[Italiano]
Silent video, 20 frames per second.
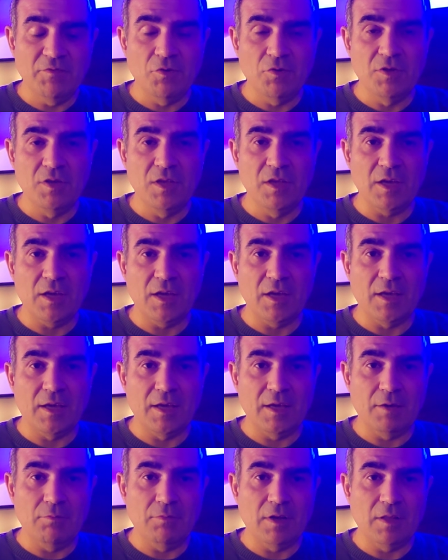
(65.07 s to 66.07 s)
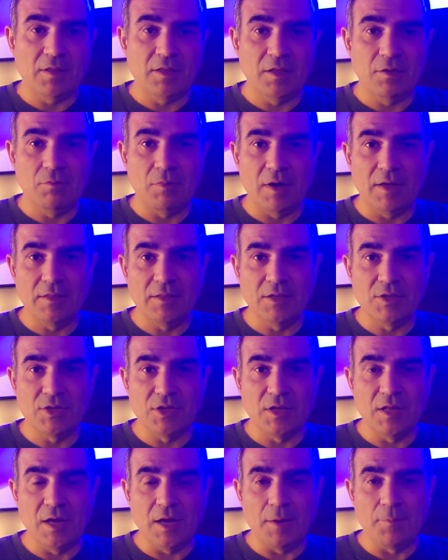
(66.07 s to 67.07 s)
devo dire che un attenuante
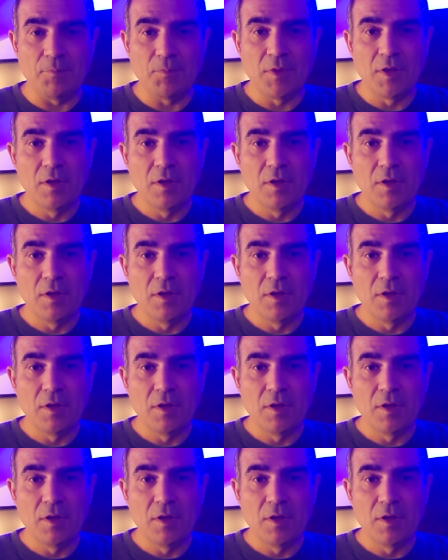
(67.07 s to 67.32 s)
ce l'ha.